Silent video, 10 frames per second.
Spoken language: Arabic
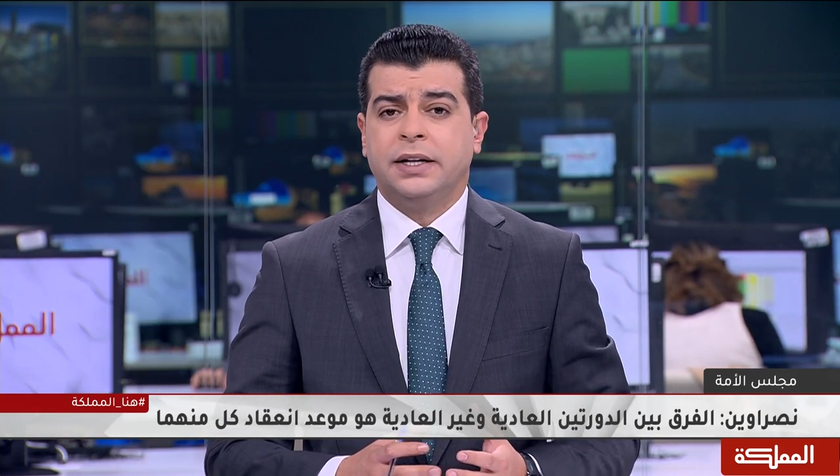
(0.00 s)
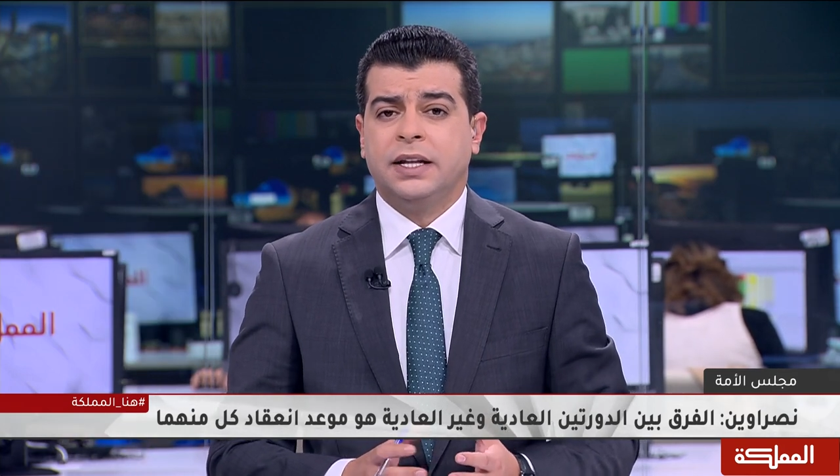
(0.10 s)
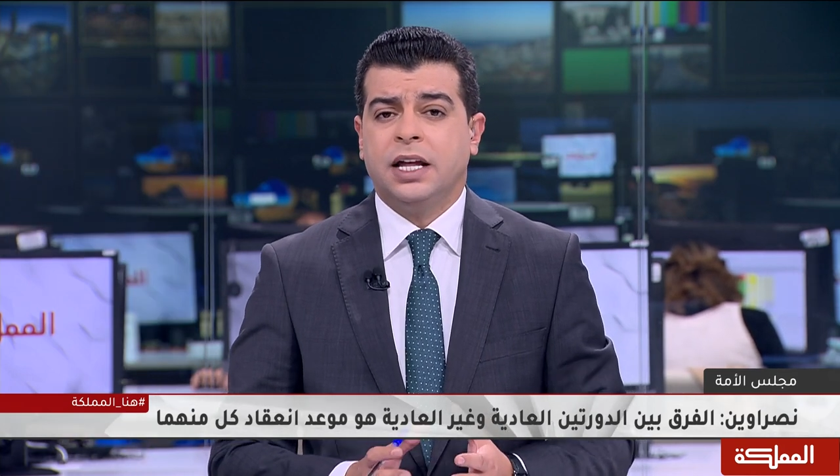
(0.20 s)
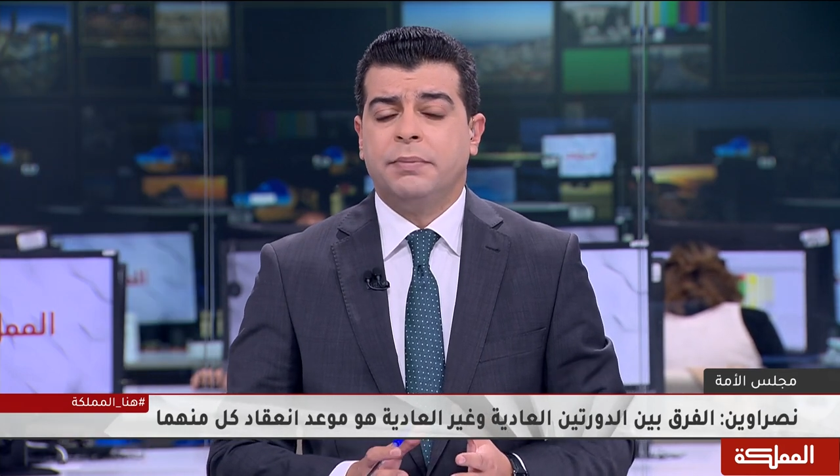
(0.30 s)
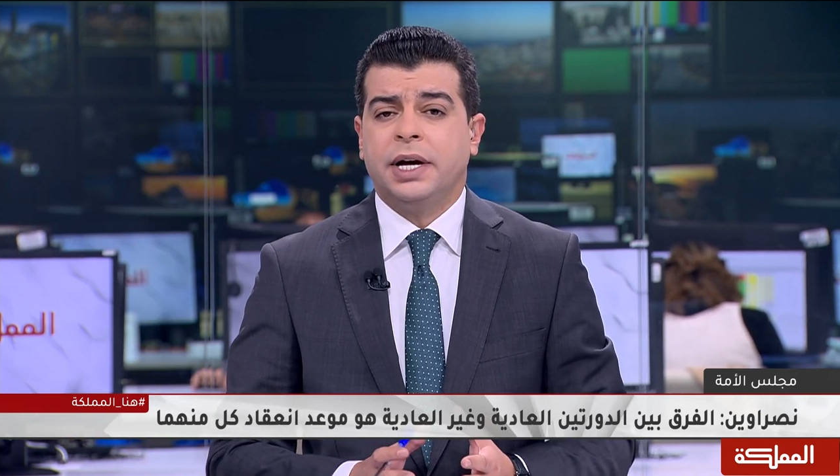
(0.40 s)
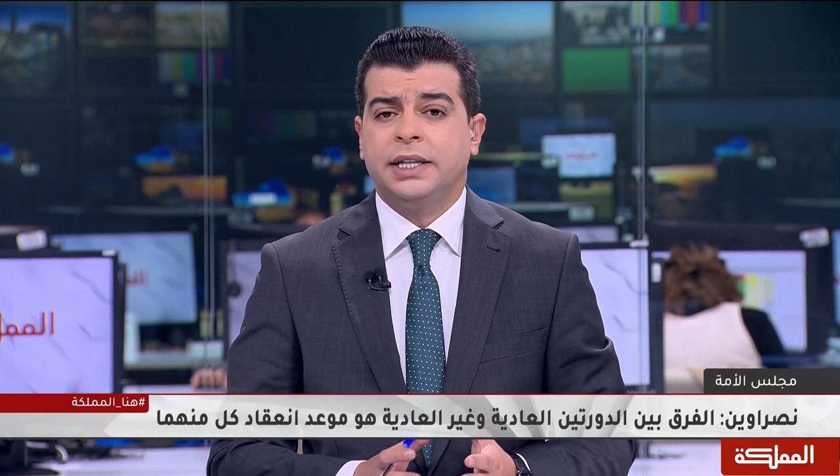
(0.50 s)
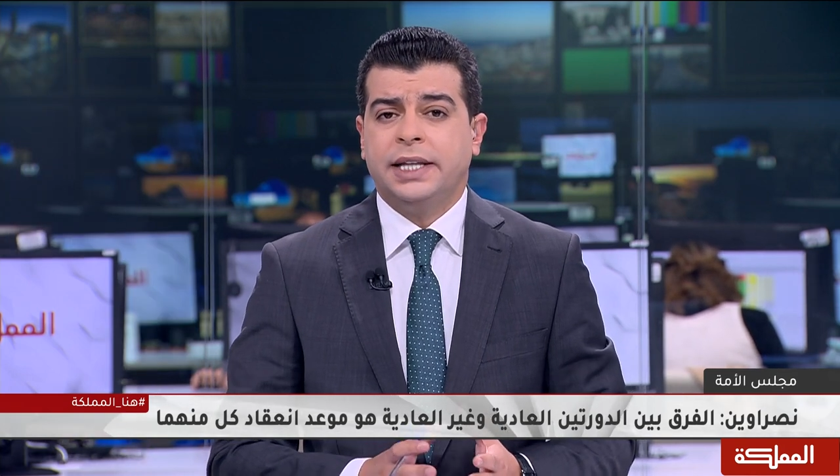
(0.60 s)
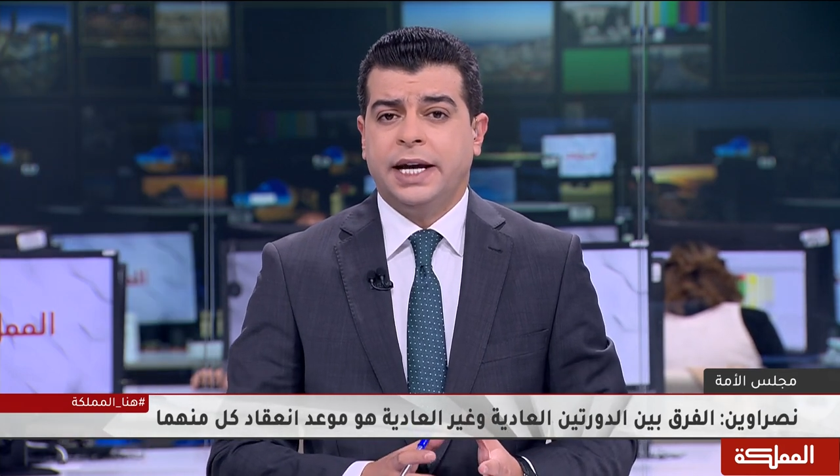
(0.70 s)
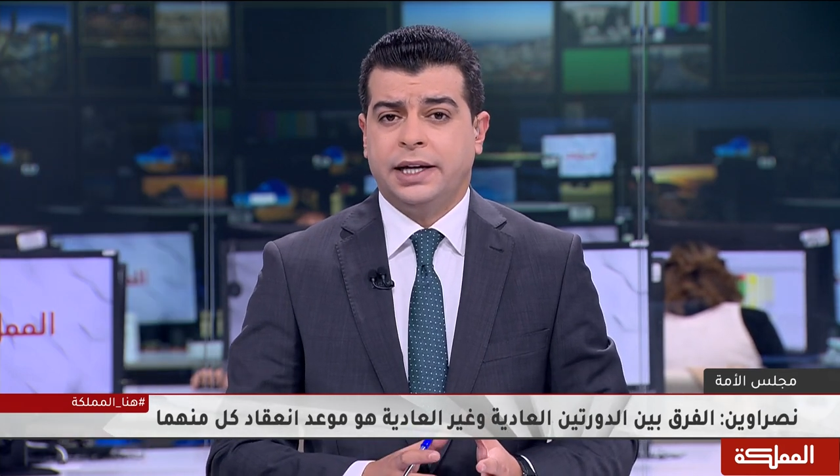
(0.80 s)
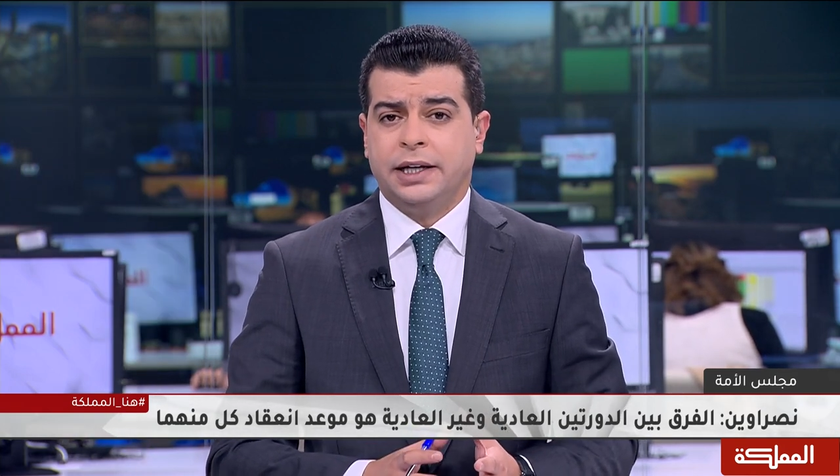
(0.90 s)
النظام
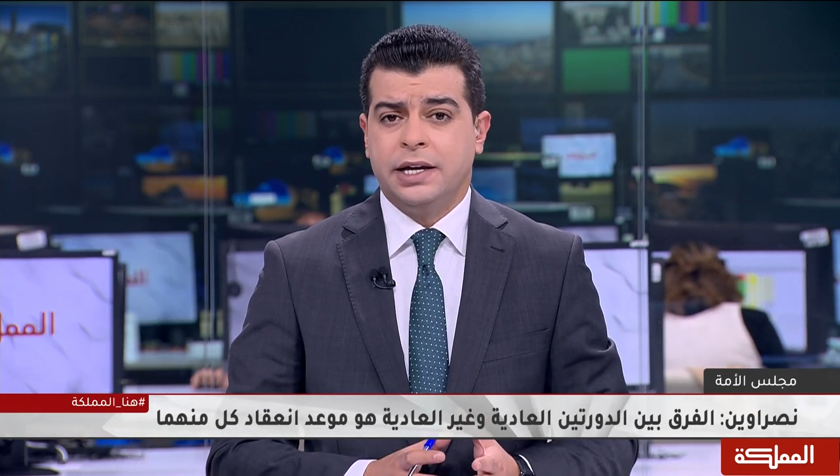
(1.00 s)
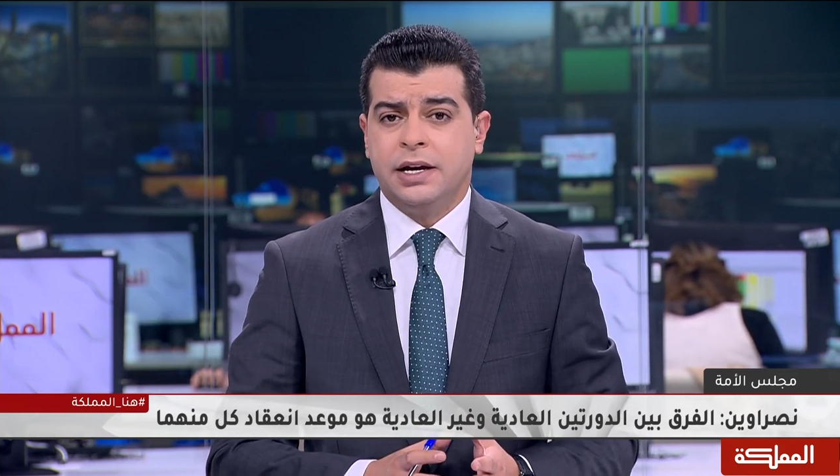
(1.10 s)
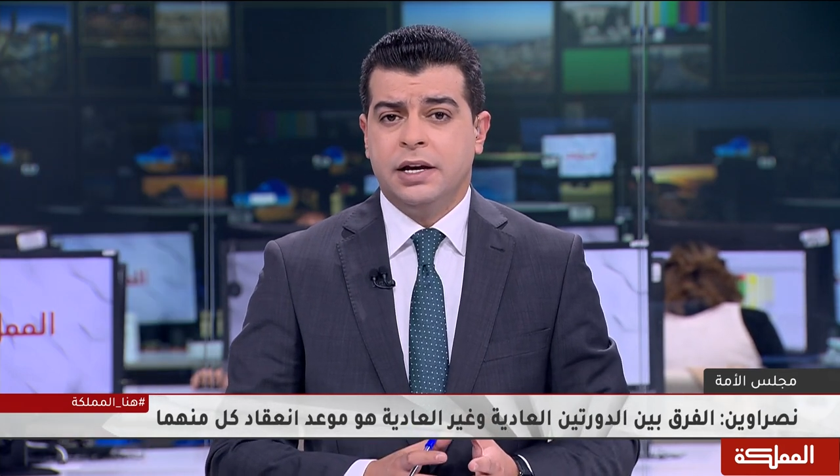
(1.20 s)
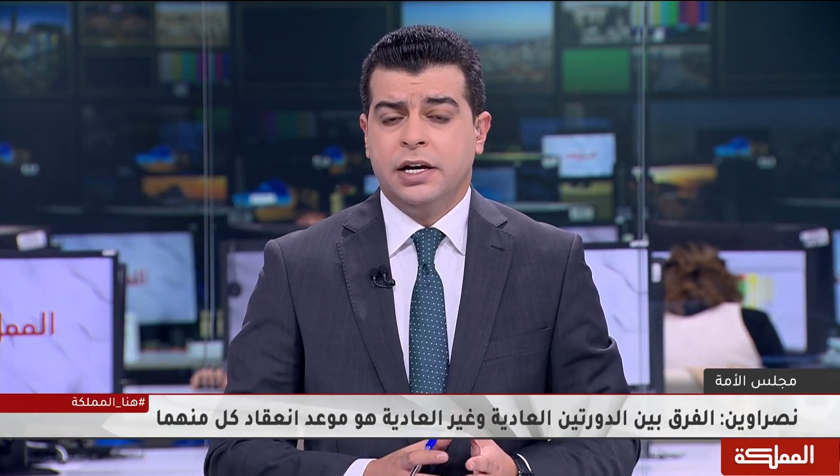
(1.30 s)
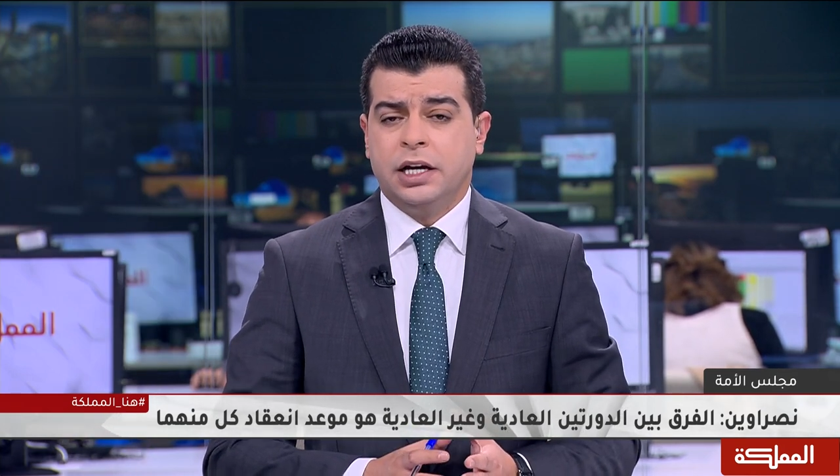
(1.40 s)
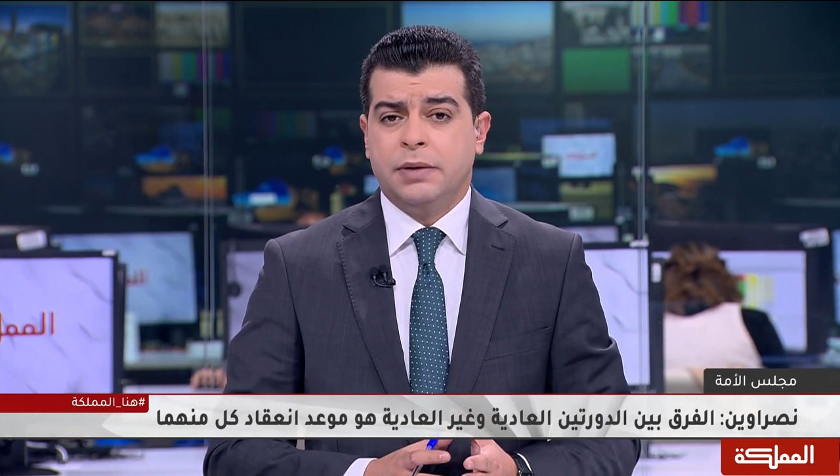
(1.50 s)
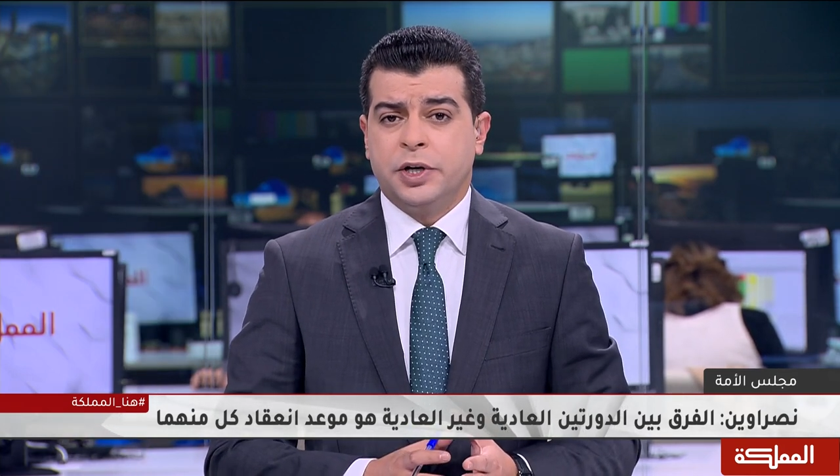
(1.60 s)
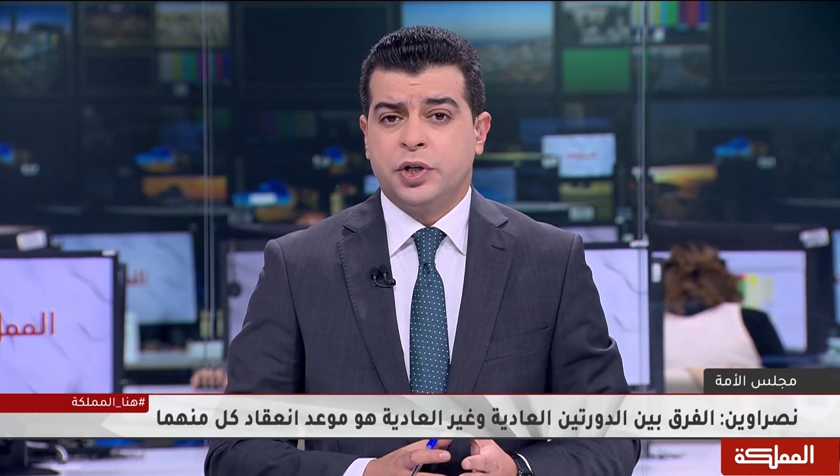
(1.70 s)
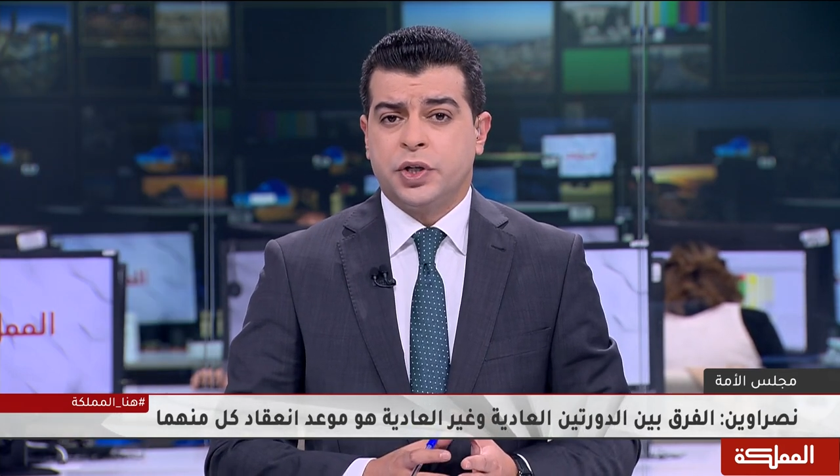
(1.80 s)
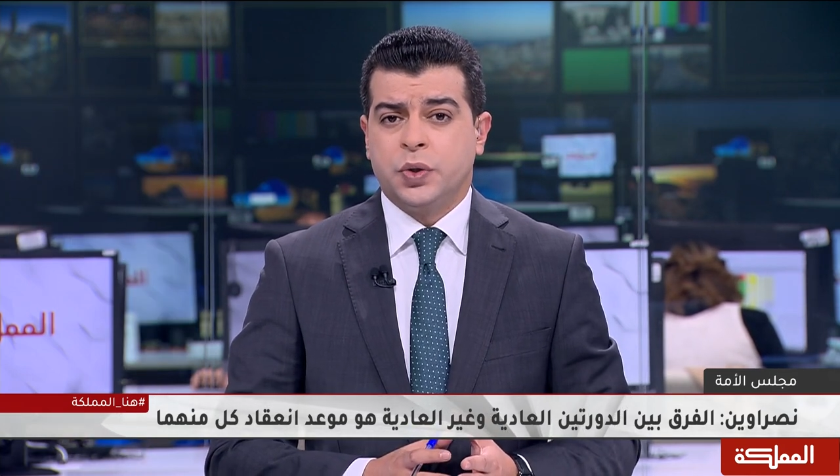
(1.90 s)
الداخلي
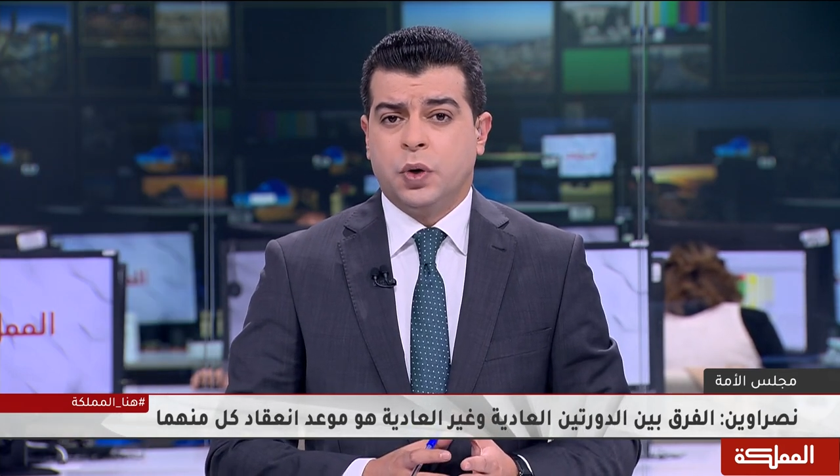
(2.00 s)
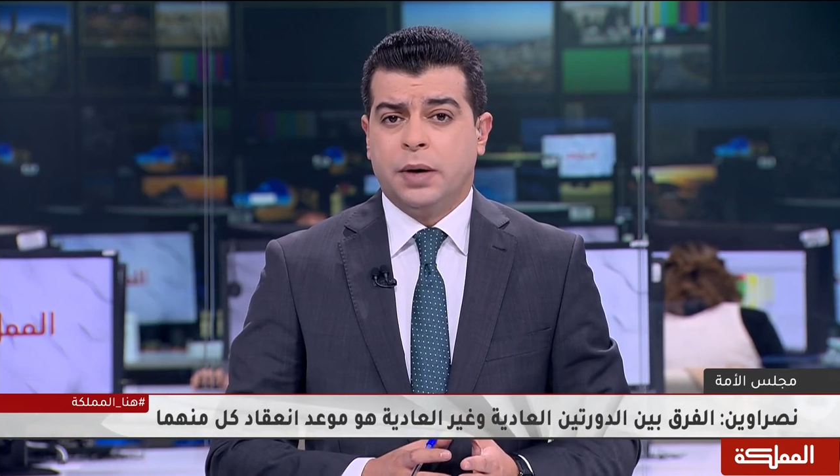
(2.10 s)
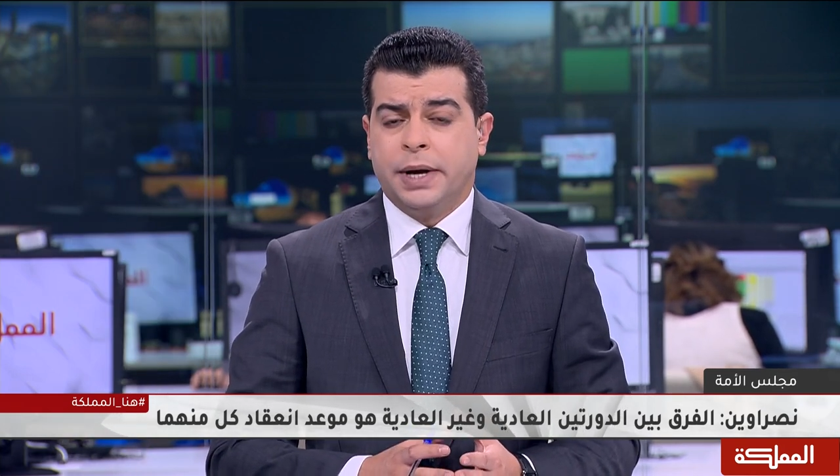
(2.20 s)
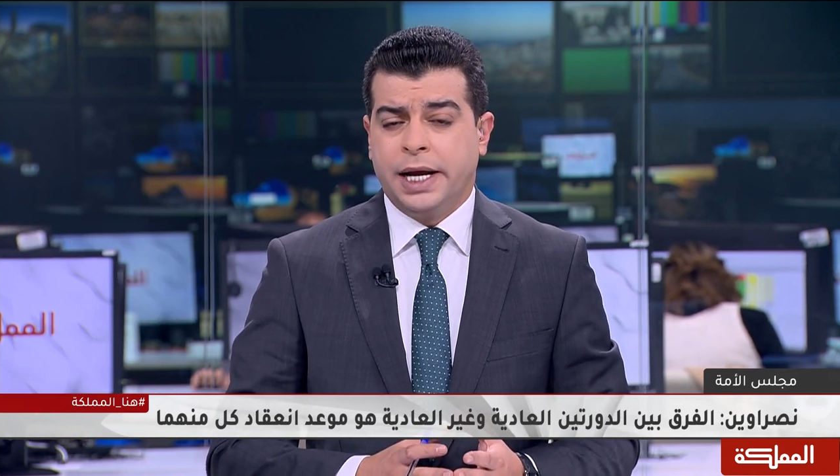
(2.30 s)
لمجلس النواب،